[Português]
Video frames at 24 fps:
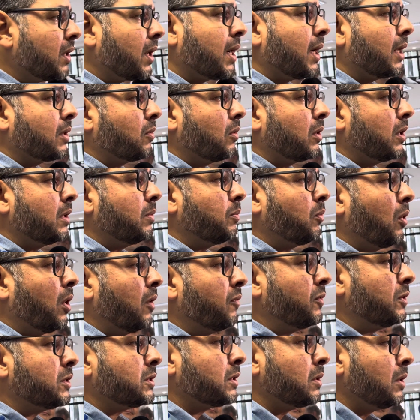Catolé de Boa
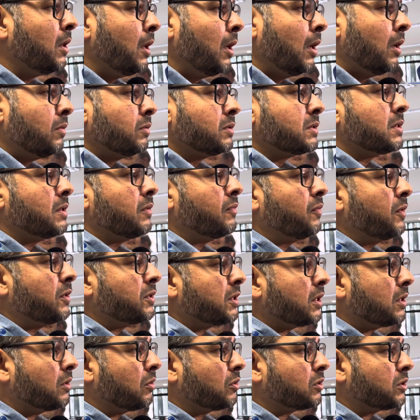Vista, você veja
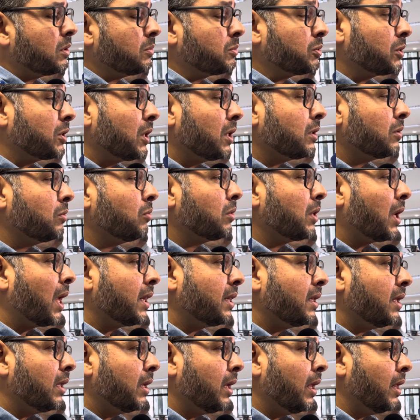que nós temos tanto do lado
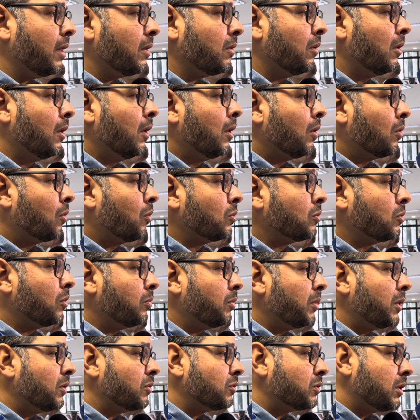direito
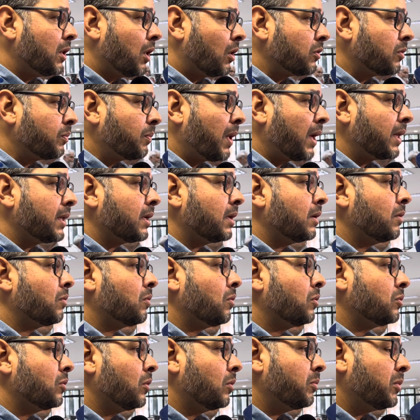condomínios de alto padrão,
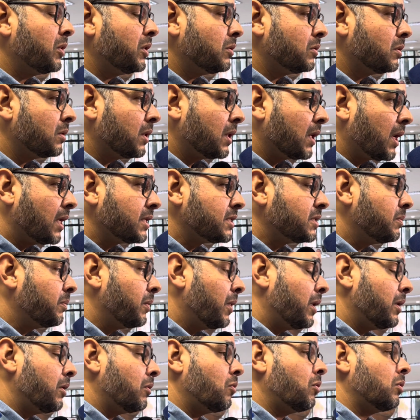condomínios de classe
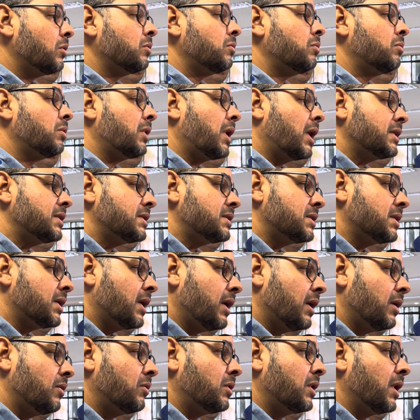média, quanto do lado
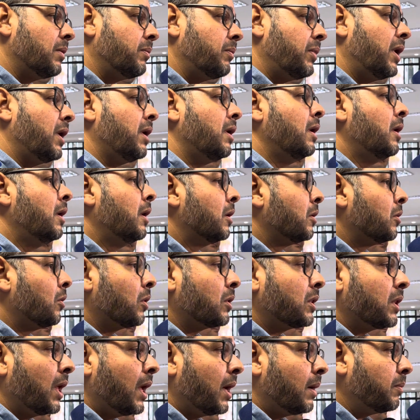esquerdo também
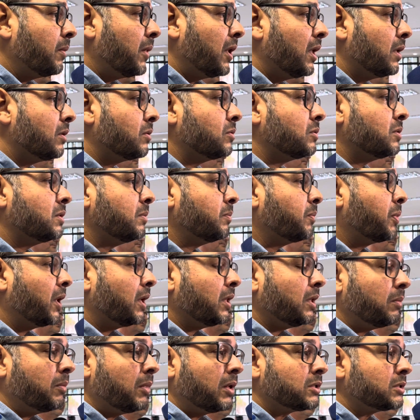loteamentos e
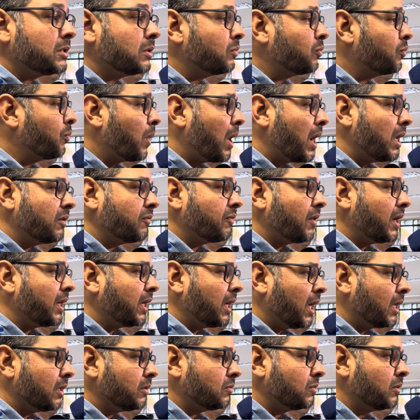empreendimentos dos mais
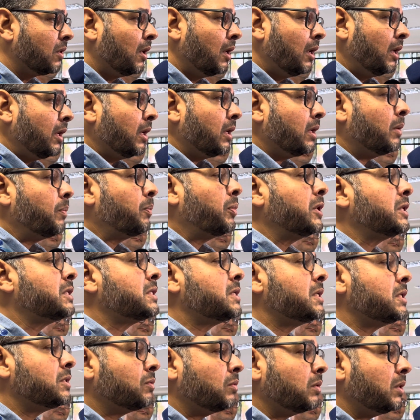variados e que
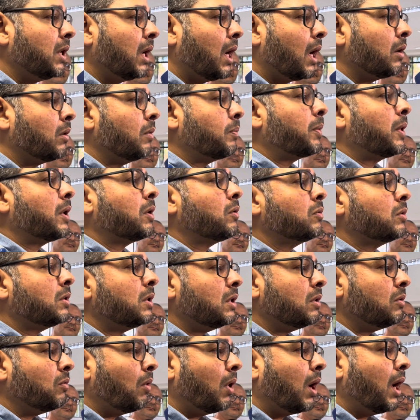precisam de água para
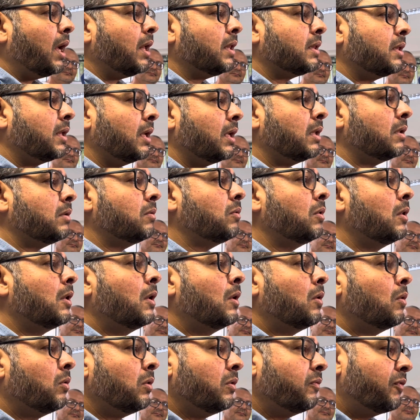continuar tendo
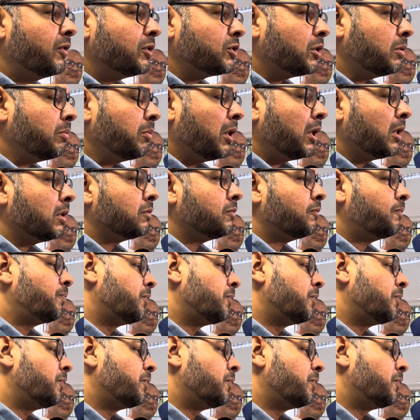o investimento.